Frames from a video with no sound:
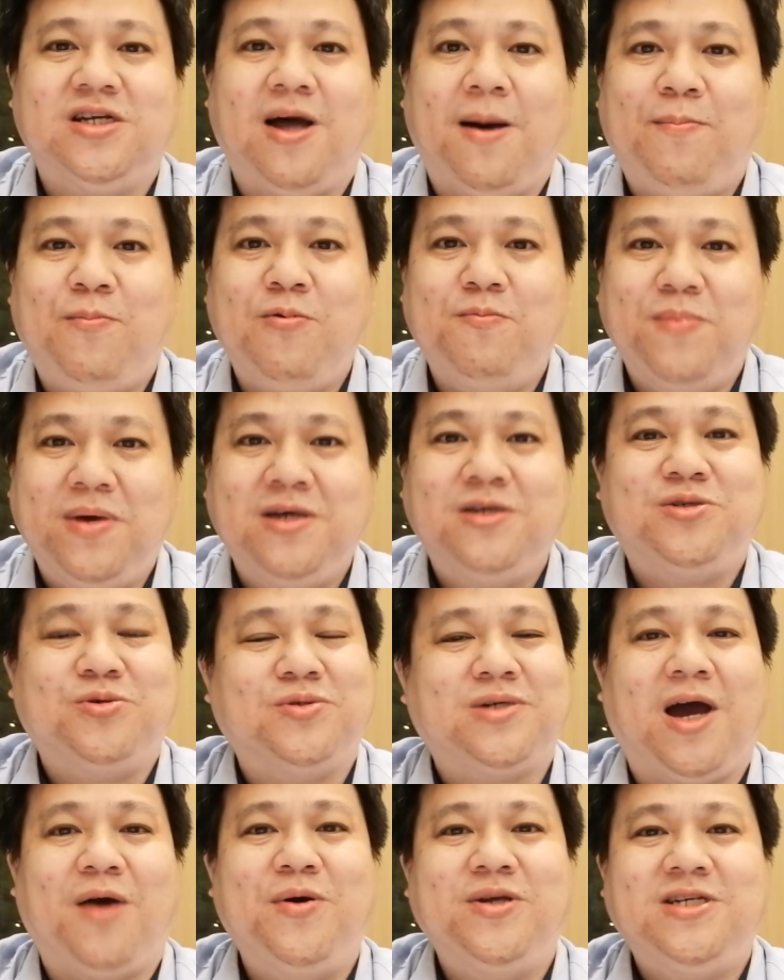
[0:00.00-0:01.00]
了，不民主
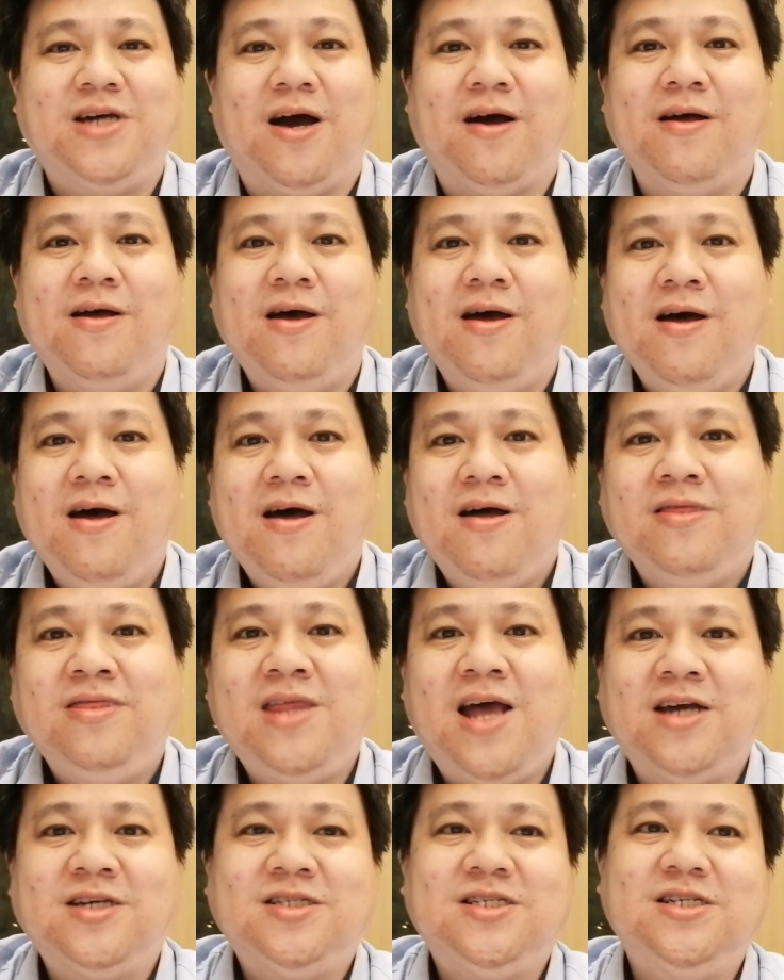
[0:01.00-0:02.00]
才会这样，
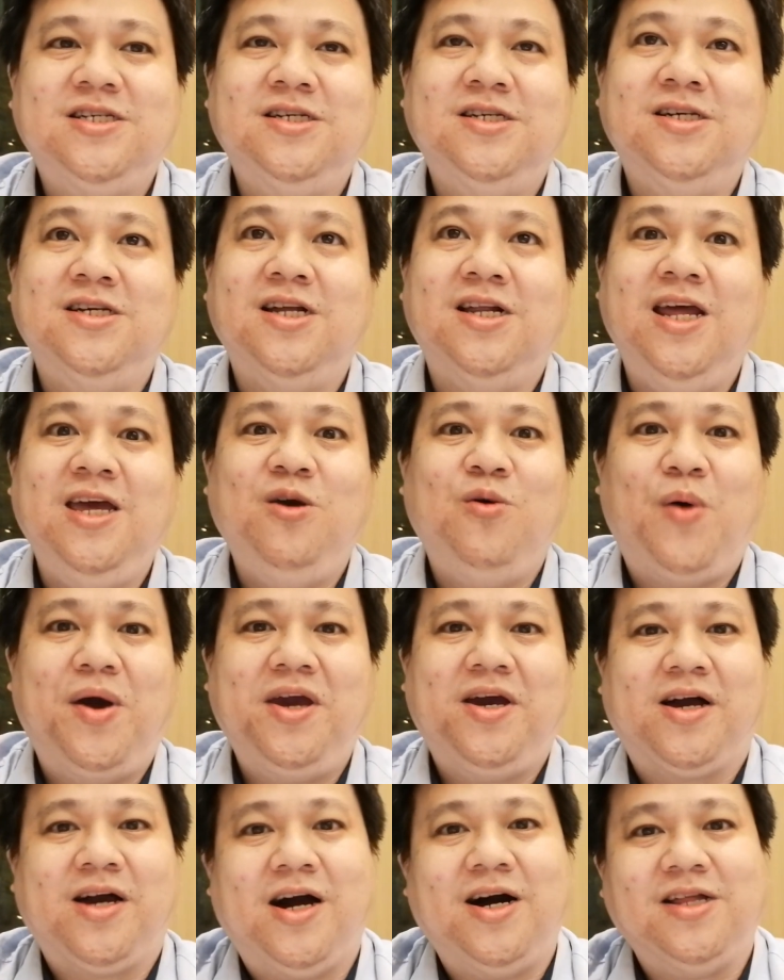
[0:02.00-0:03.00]
那是另外一
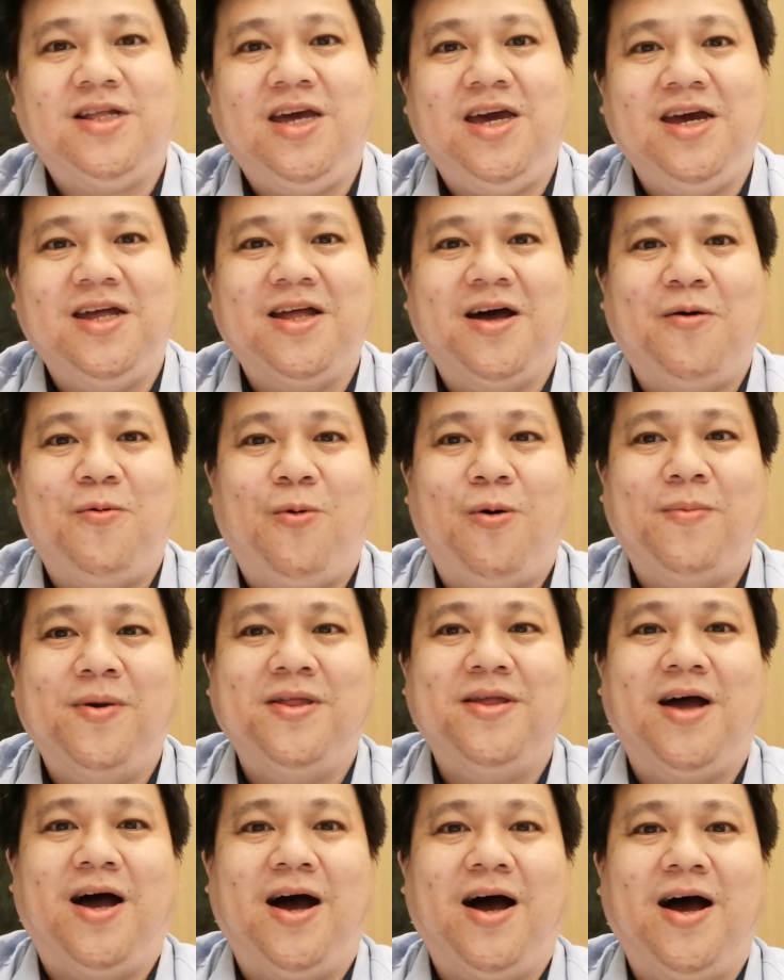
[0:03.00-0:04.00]
个课题呢，我们
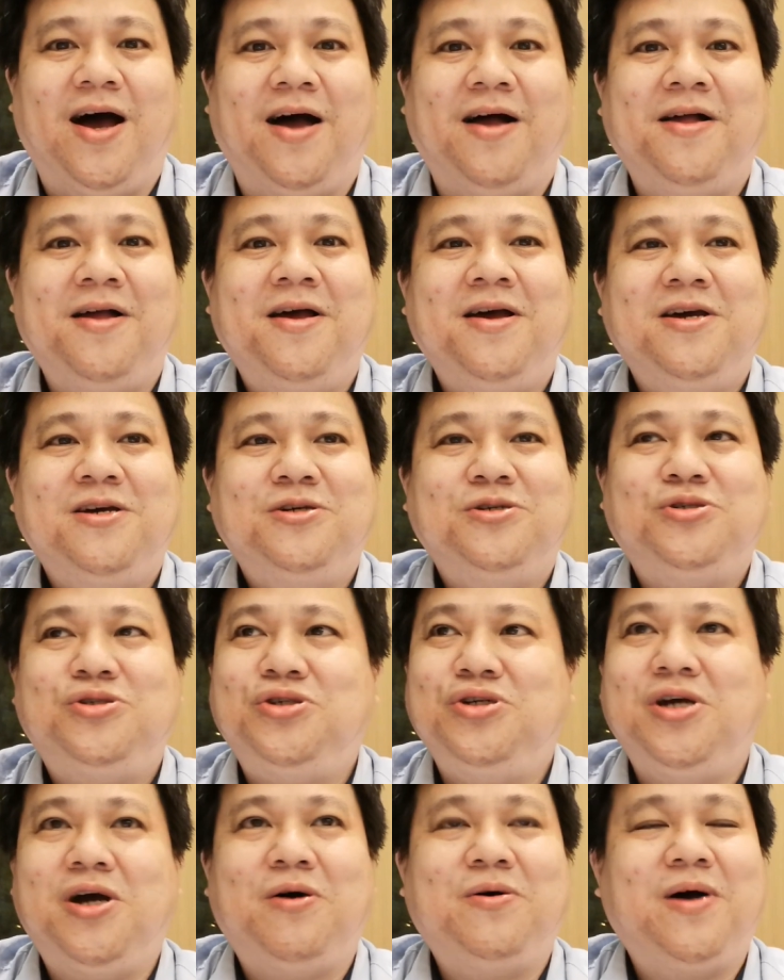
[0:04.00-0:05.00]

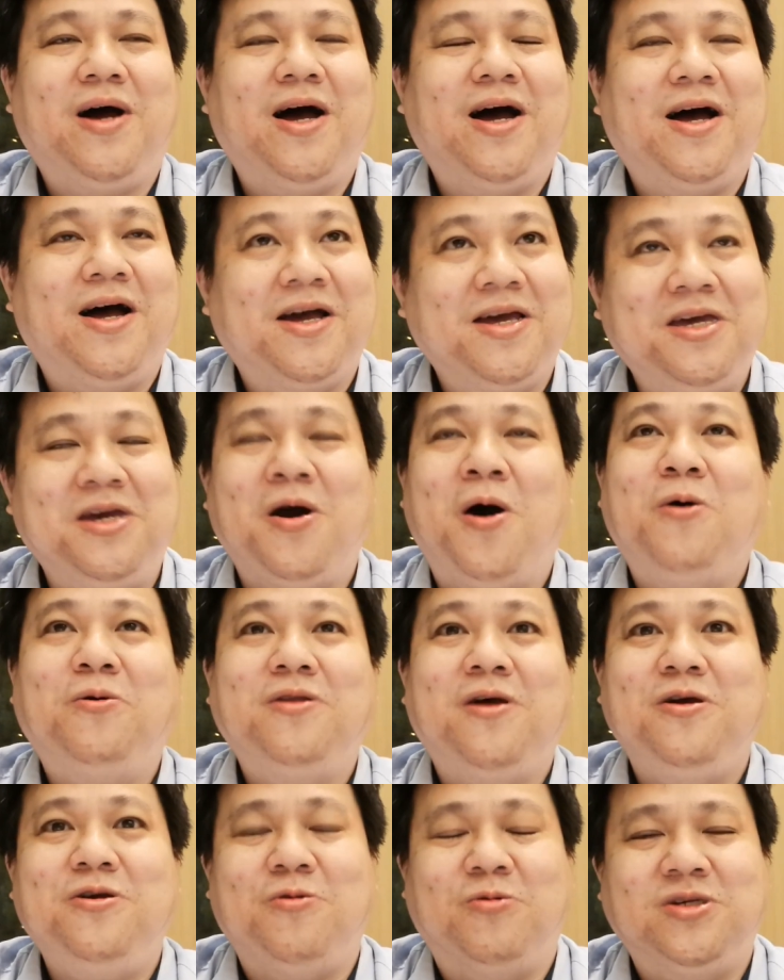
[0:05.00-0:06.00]
需要以后
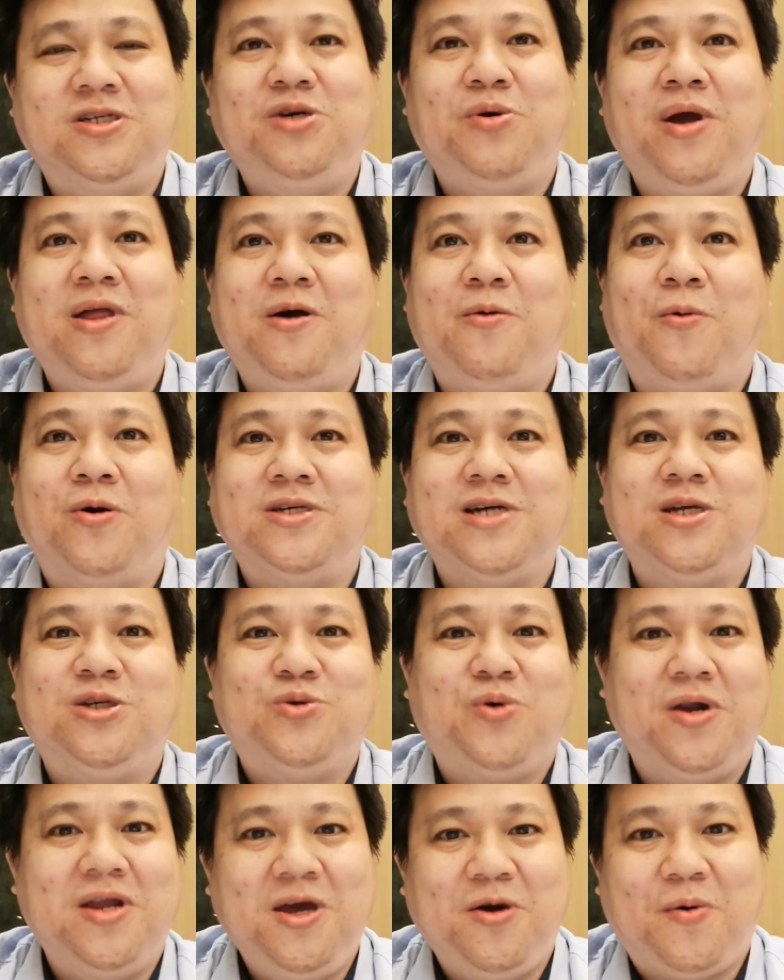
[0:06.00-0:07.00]
呢有机会呢我再
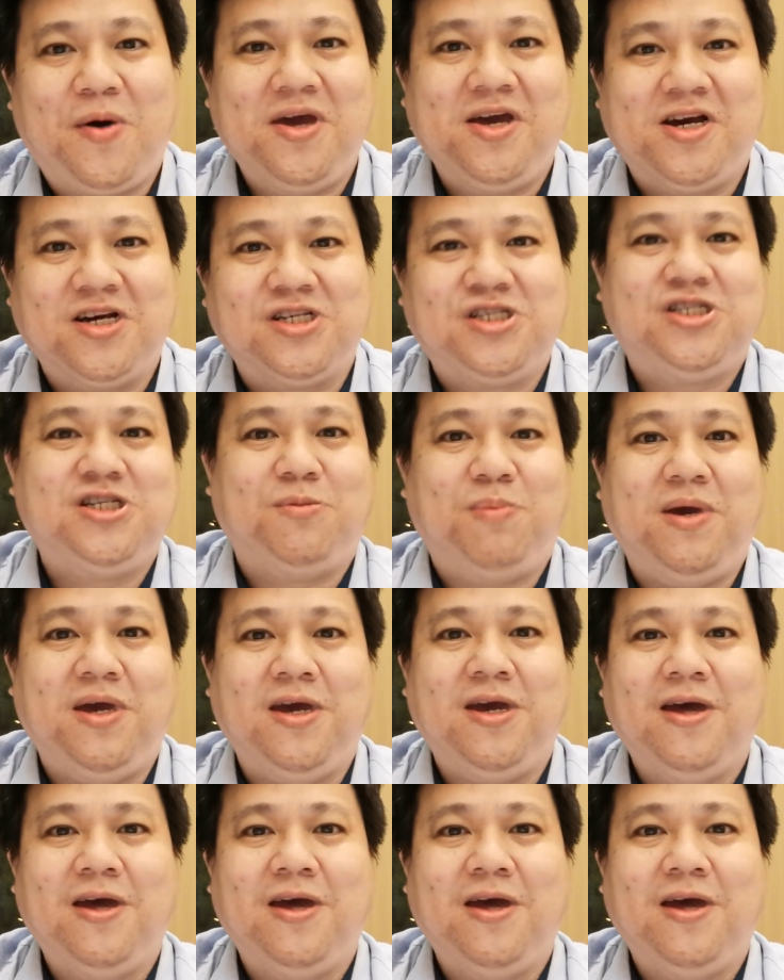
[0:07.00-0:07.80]
做另外一个视频。